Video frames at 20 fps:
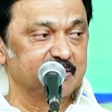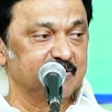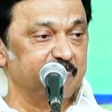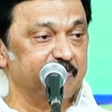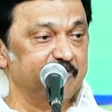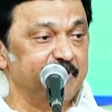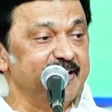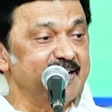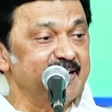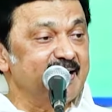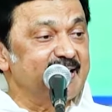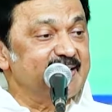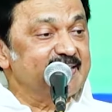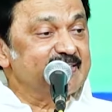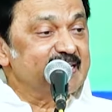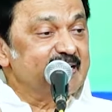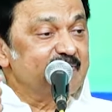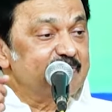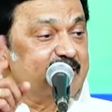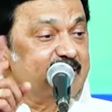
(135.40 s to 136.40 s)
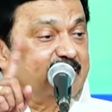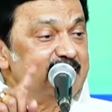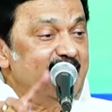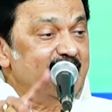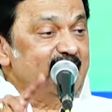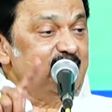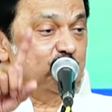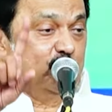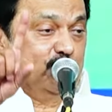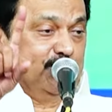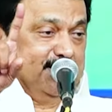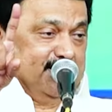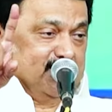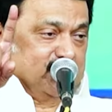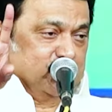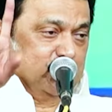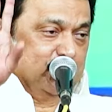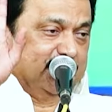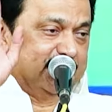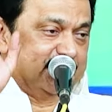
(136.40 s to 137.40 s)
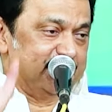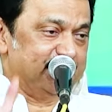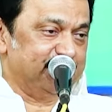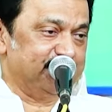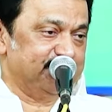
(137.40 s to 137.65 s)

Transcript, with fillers: விடியலை தருவது தான் உதயசூரியன்